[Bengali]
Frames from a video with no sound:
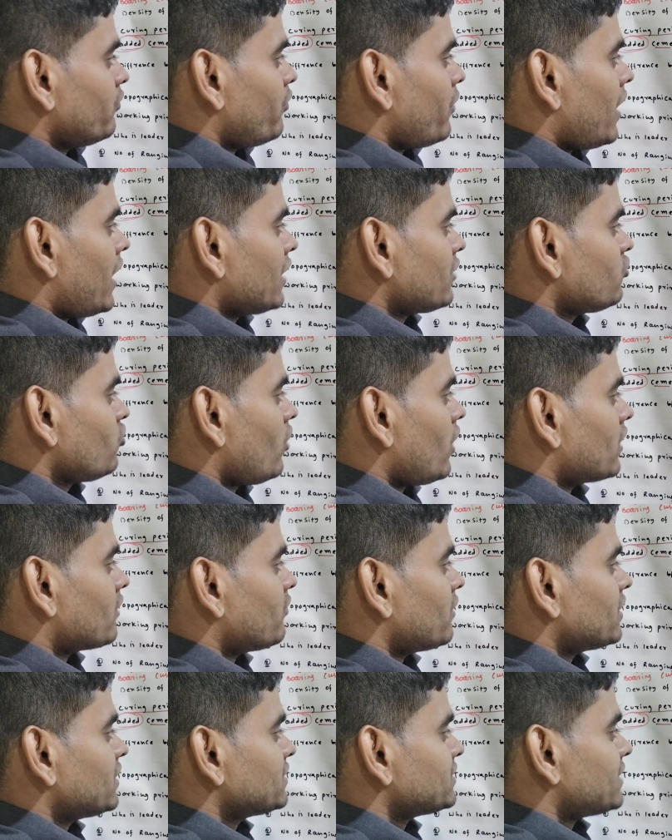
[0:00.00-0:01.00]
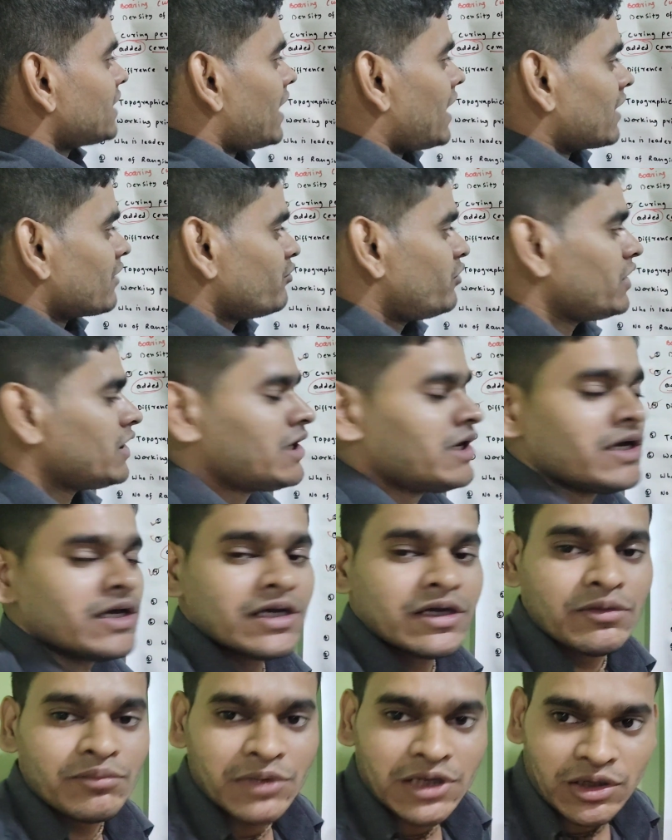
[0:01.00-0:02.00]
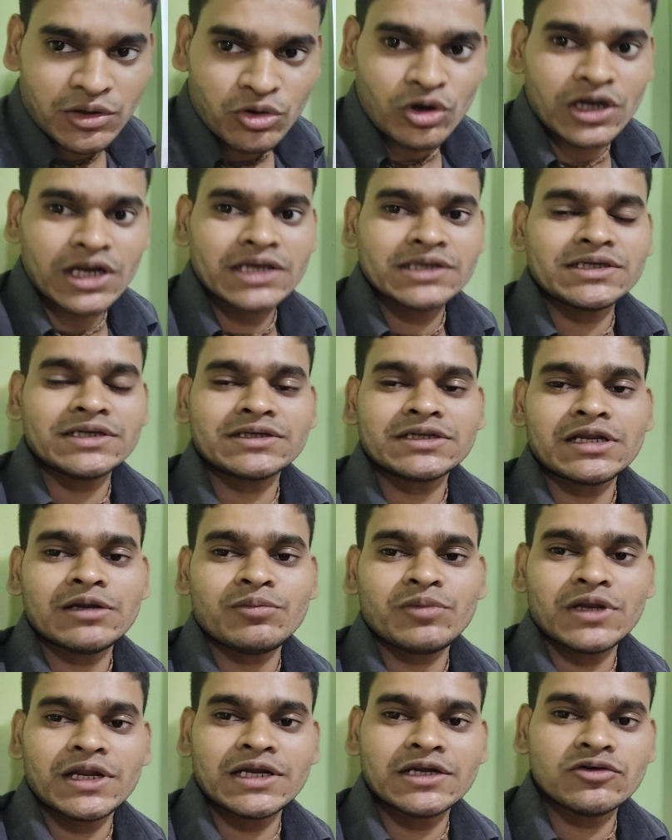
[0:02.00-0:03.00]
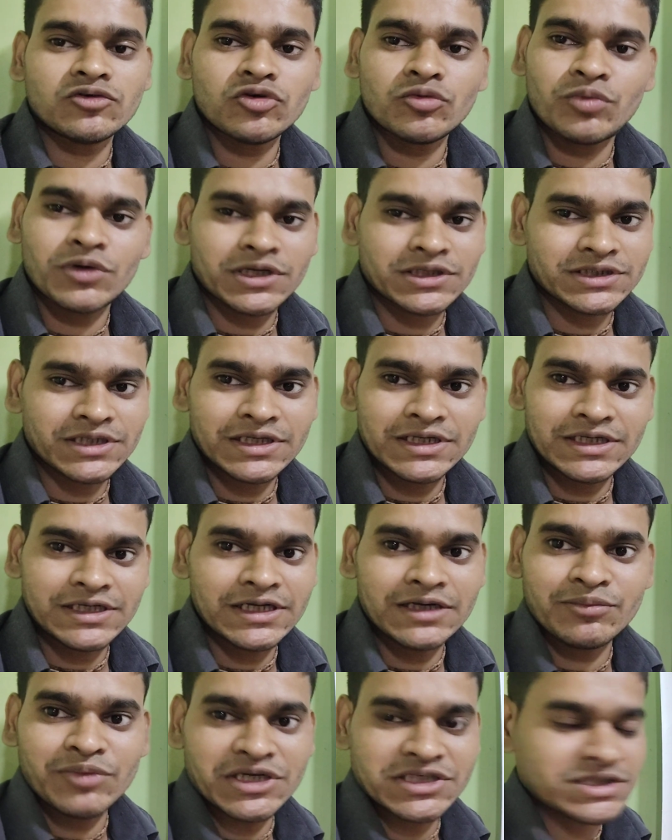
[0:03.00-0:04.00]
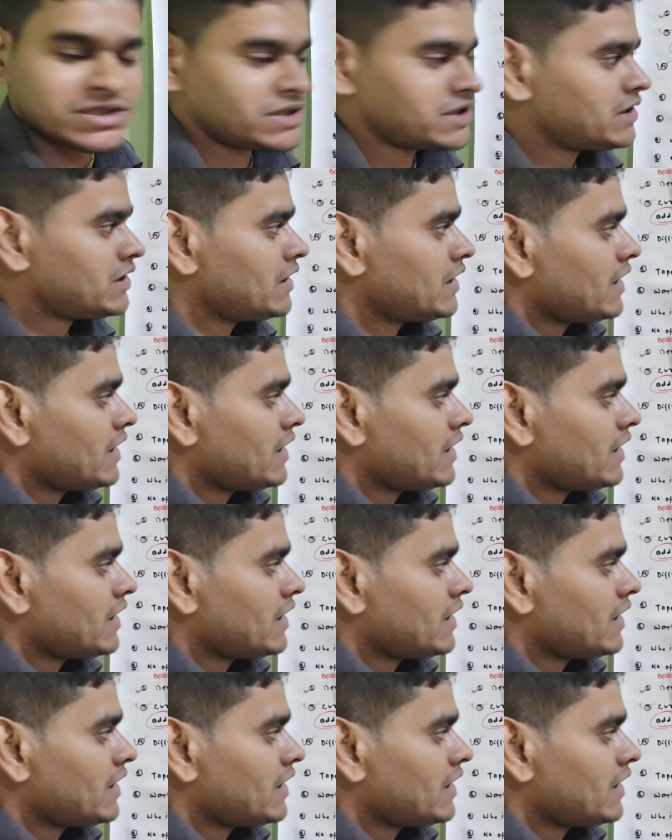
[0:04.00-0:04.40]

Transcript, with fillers: পার্ট ওয়ান মানে সার্ভে মানে হরাইজেন্টাল প্লেনের উপরে যে রিডিং পাচ্ছি